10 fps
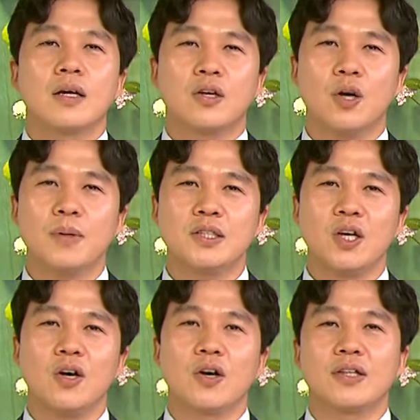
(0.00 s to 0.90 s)

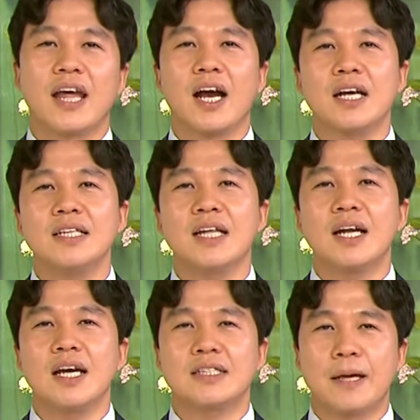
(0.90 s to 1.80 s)
그러면서 내가 이
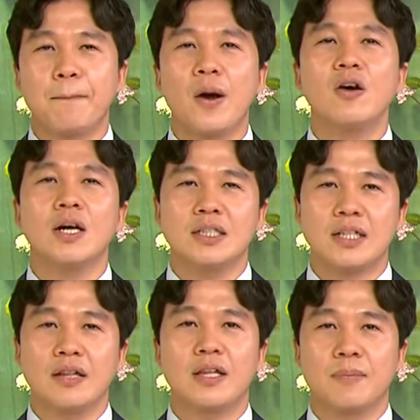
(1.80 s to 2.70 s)
나라의 재판관이
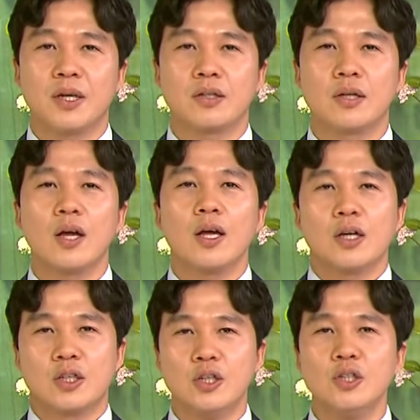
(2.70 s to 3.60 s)
된다면
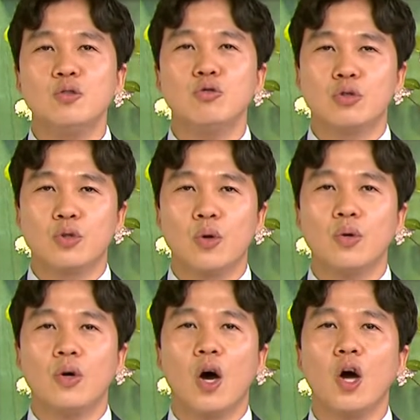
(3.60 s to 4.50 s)
그
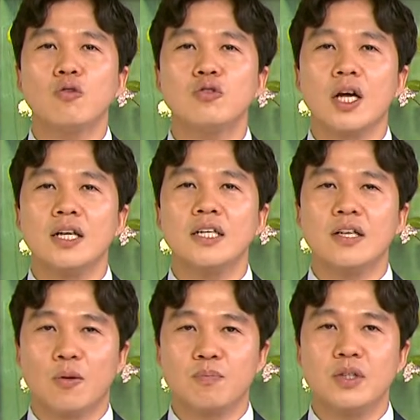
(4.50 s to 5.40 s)
누구도 억울할
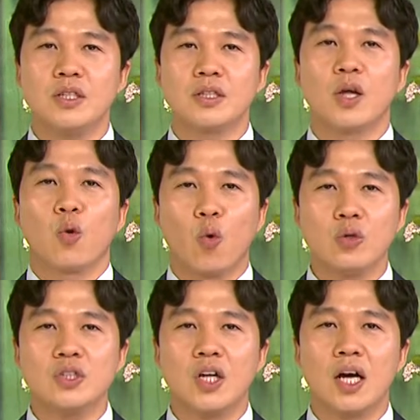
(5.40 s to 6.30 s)
일 없는
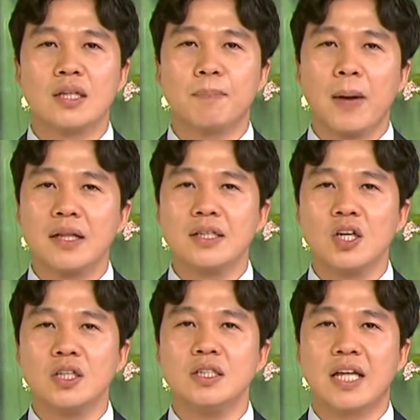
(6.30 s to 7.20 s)
공정한
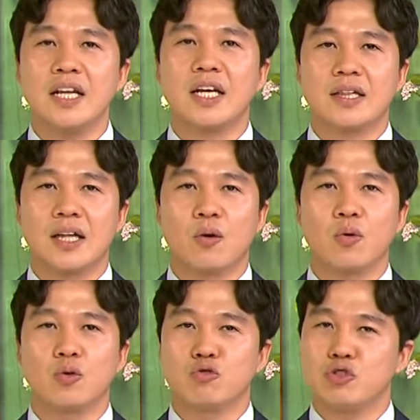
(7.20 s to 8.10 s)
판결을
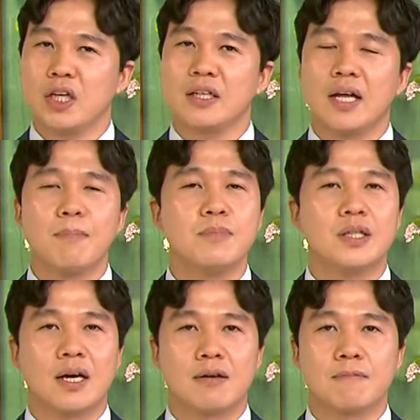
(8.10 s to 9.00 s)
내리겠다고 주장을
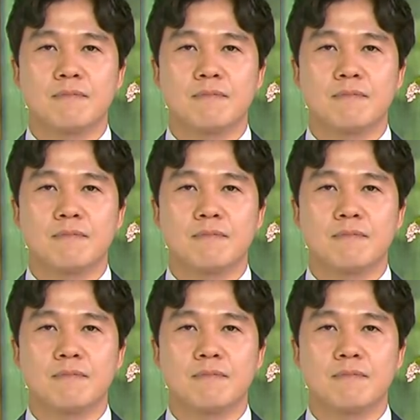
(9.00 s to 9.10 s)
합니다.